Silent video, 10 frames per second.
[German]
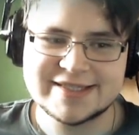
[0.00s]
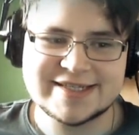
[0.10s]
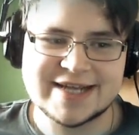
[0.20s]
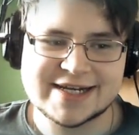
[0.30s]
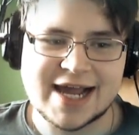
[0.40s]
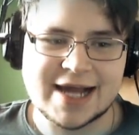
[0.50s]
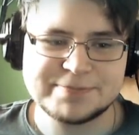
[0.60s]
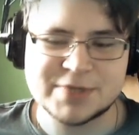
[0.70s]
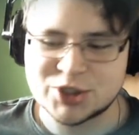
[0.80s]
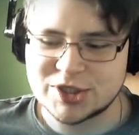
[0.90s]
Zack,
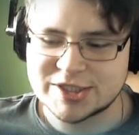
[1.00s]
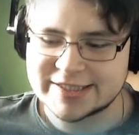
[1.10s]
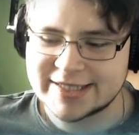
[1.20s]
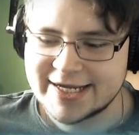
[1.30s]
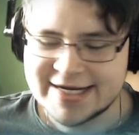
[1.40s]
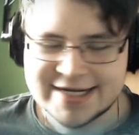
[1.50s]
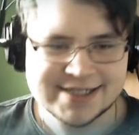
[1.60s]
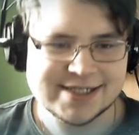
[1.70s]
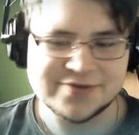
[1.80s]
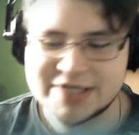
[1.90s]
abgeschlossen.
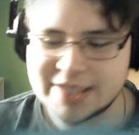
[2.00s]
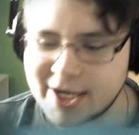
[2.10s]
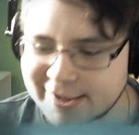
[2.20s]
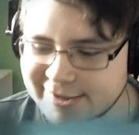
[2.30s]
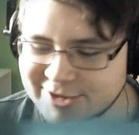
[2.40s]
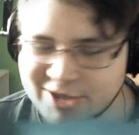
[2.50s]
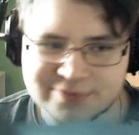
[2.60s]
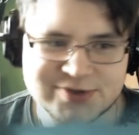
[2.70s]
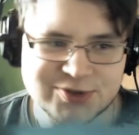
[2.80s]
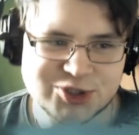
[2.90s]
Ja, wie geil.
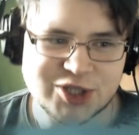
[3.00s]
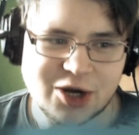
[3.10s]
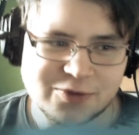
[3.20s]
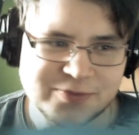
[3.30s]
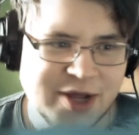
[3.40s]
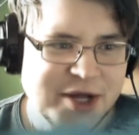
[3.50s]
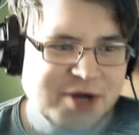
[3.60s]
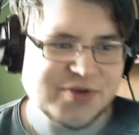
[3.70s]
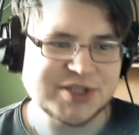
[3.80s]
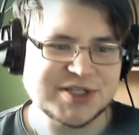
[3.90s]
Staub zu Staub.
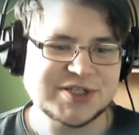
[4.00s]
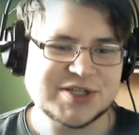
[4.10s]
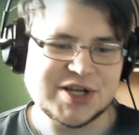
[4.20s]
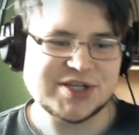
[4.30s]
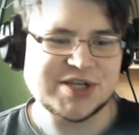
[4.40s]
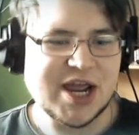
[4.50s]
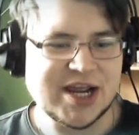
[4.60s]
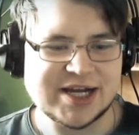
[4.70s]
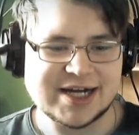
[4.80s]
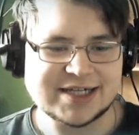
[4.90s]
Wir sind die
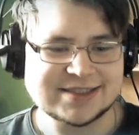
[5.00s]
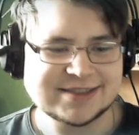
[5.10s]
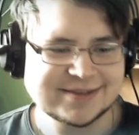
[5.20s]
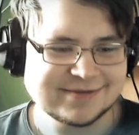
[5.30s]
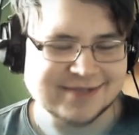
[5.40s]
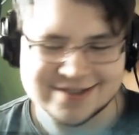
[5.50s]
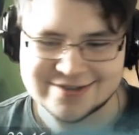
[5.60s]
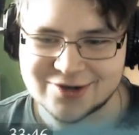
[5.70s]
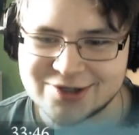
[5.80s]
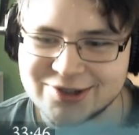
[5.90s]
Jäger. Das
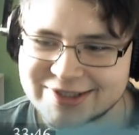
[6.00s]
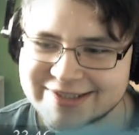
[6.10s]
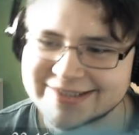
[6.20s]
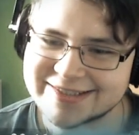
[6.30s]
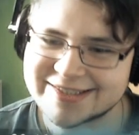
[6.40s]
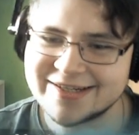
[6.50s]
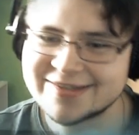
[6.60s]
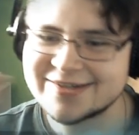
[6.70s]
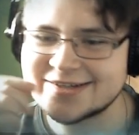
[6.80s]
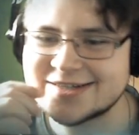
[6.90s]
ist doch gut. Hier,
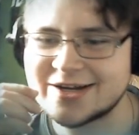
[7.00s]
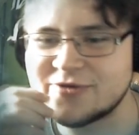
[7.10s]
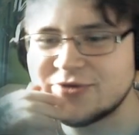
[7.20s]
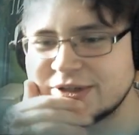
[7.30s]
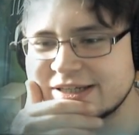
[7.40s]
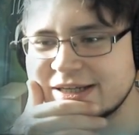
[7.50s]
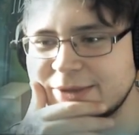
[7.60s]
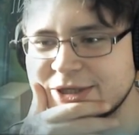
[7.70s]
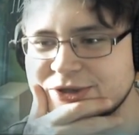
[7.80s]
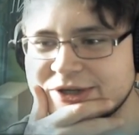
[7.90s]
zack, zack, zack. Gefundene
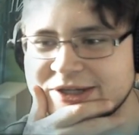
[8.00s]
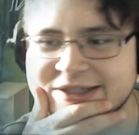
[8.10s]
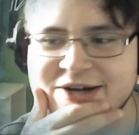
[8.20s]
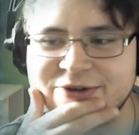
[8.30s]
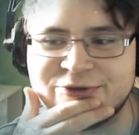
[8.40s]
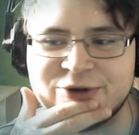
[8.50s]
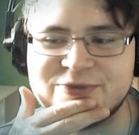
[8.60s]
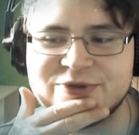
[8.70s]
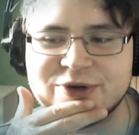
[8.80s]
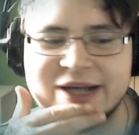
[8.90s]
Sammlerstücke.
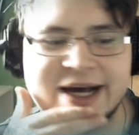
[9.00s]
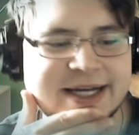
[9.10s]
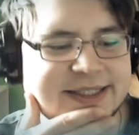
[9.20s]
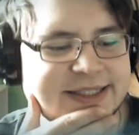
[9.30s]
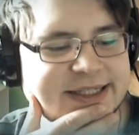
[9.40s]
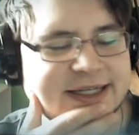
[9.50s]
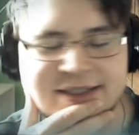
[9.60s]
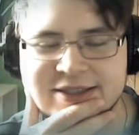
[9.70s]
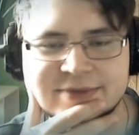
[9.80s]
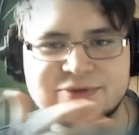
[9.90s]
5 von 1.
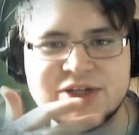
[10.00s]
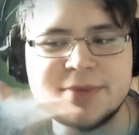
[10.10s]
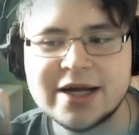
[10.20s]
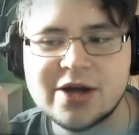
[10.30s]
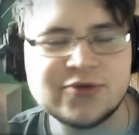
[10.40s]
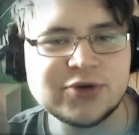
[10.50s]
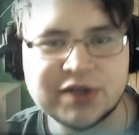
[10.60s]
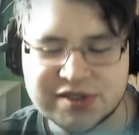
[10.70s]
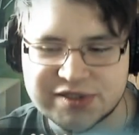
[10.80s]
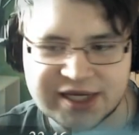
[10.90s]
Ja, ich habe viel mehr
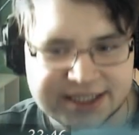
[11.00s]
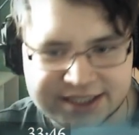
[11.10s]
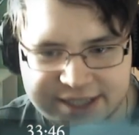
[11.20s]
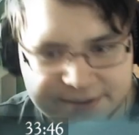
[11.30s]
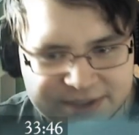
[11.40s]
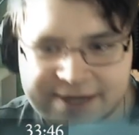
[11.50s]
gefunden, als es eigentlich gibt.